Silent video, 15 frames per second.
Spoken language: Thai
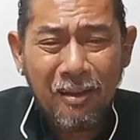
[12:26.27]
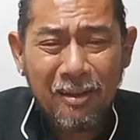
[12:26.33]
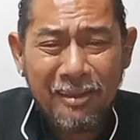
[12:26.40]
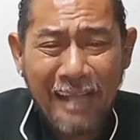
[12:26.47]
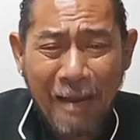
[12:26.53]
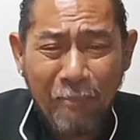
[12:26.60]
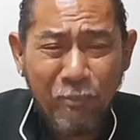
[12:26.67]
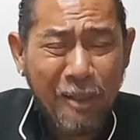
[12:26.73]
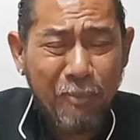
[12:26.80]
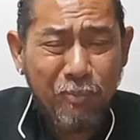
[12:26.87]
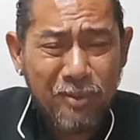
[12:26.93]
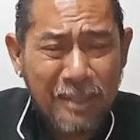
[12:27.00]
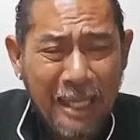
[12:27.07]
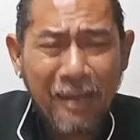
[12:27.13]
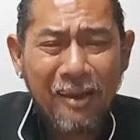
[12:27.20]
สสามิบ
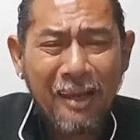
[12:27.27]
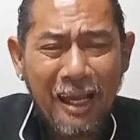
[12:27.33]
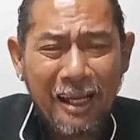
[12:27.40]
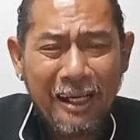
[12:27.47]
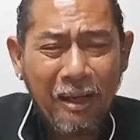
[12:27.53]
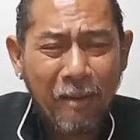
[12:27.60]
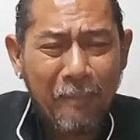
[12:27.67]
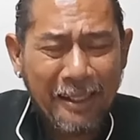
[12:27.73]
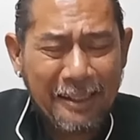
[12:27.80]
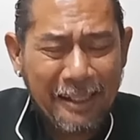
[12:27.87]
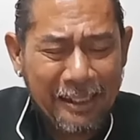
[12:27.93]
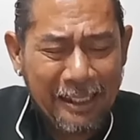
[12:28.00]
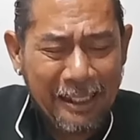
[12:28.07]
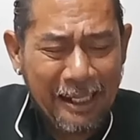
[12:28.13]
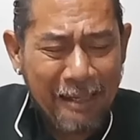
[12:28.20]
เจ็ดนะ เดี๋ยวกำลังจะ
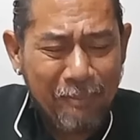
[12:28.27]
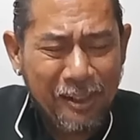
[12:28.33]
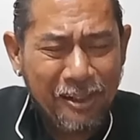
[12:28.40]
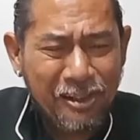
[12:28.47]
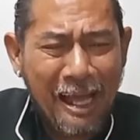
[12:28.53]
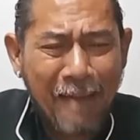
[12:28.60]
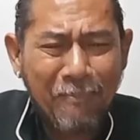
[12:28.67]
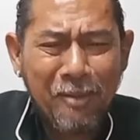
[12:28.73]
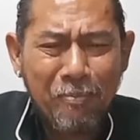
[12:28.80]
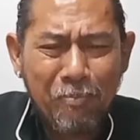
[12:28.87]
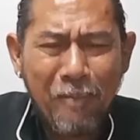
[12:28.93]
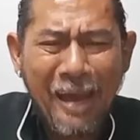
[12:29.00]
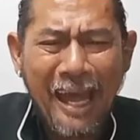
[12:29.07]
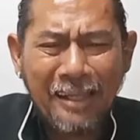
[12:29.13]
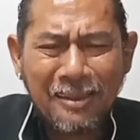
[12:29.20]
เขียนเล่มที่สสามิบ
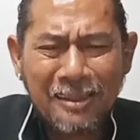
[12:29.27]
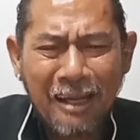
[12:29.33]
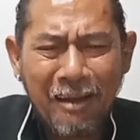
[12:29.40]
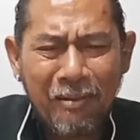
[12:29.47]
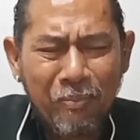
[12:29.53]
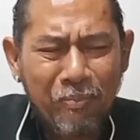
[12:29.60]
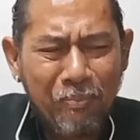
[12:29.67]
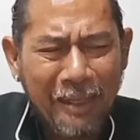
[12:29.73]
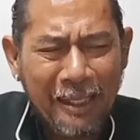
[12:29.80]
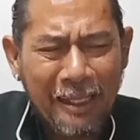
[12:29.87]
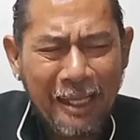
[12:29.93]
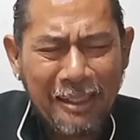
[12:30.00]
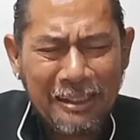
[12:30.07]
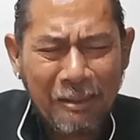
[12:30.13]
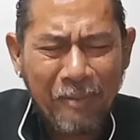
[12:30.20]
แปดจะมี
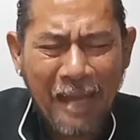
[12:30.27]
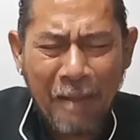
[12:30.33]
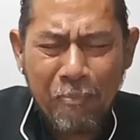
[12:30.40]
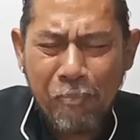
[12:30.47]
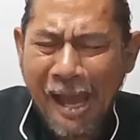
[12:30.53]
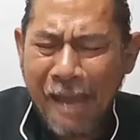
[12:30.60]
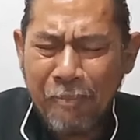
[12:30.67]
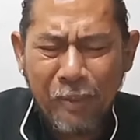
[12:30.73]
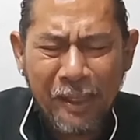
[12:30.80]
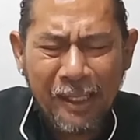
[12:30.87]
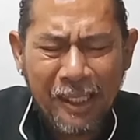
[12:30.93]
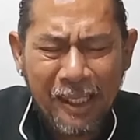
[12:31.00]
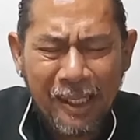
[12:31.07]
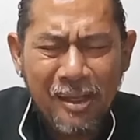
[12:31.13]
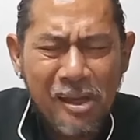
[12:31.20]
ให้จำหน่ายปลายปี
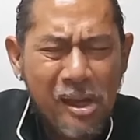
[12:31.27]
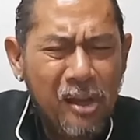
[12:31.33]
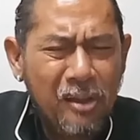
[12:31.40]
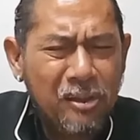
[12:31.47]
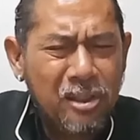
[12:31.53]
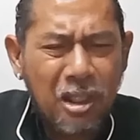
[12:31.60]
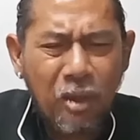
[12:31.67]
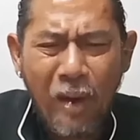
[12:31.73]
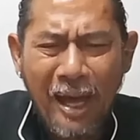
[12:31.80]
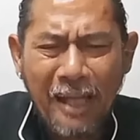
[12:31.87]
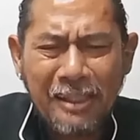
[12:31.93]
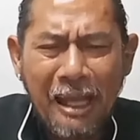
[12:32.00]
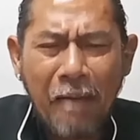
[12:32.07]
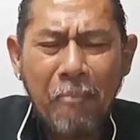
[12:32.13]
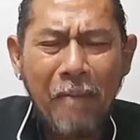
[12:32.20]
นี้ ชื่อว่า
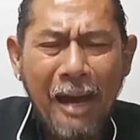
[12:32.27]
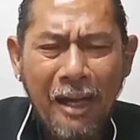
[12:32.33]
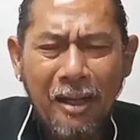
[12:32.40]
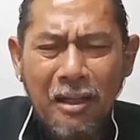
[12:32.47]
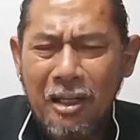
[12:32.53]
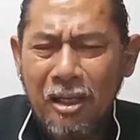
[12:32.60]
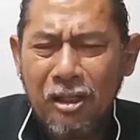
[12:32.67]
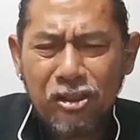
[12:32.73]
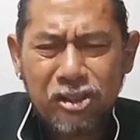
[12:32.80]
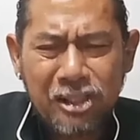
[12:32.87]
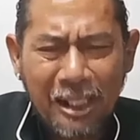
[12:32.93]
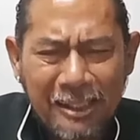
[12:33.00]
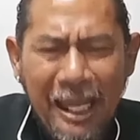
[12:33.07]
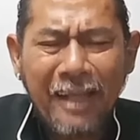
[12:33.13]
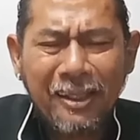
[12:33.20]
ธรรมะส
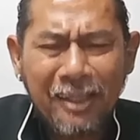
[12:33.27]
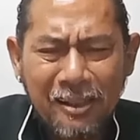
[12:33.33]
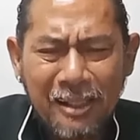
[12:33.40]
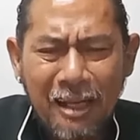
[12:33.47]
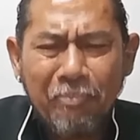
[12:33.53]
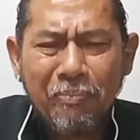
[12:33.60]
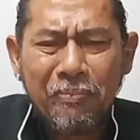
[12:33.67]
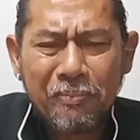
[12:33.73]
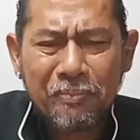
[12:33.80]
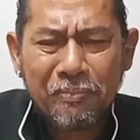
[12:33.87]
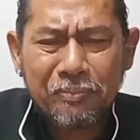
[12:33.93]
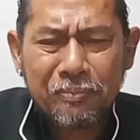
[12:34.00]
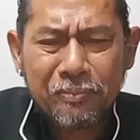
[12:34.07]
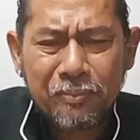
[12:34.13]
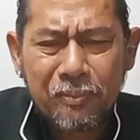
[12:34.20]
ไตล์กิจครับ
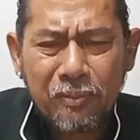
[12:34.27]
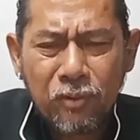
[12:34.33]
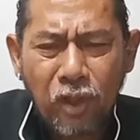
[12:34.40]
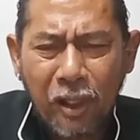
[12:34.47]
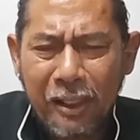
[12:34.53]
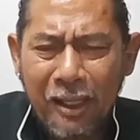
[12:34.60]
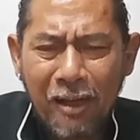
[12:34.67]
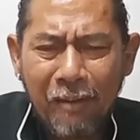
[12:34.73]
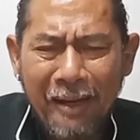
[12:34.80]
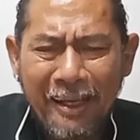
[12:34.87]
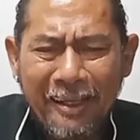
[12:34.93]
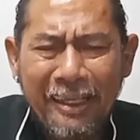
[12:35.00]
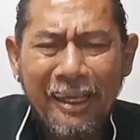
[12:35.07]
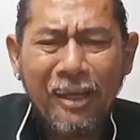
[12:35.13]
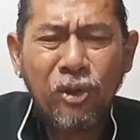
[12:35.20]
ตอนนี้กำลัง
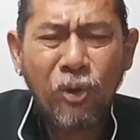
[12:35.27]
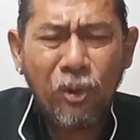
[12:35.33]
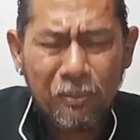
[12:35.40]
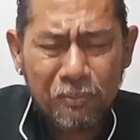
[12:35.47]
เขียนอยู่